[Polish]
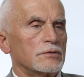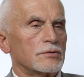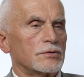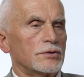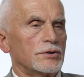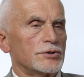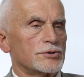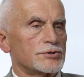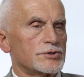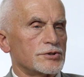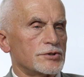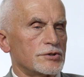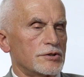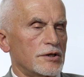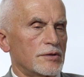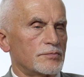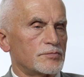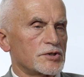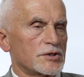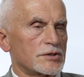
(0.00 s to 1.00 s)
który jeszcze się
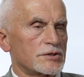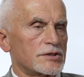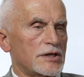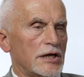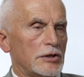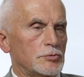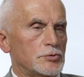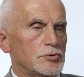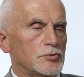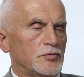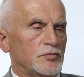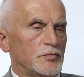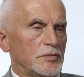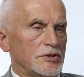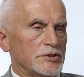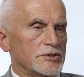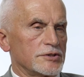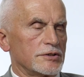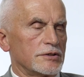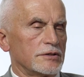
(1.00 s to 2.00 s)
nie przekształcił w
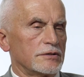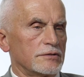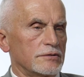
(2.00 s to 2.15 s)
między,